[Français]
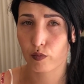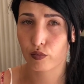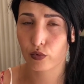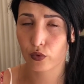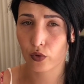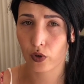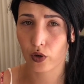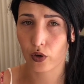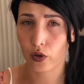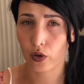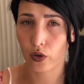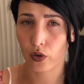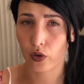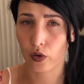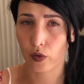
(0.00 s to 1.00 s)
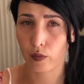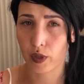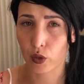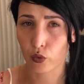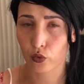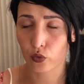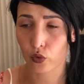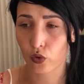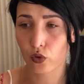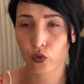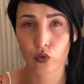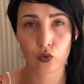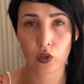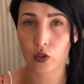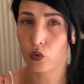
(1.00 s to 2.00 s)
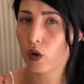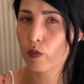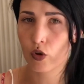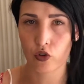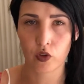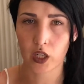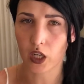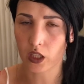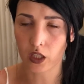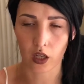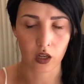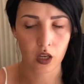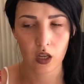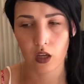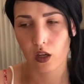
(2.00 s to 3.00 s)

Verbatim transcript: pour euh, mes contrôles. Donc tous les trois mois, je vois quelqu'un.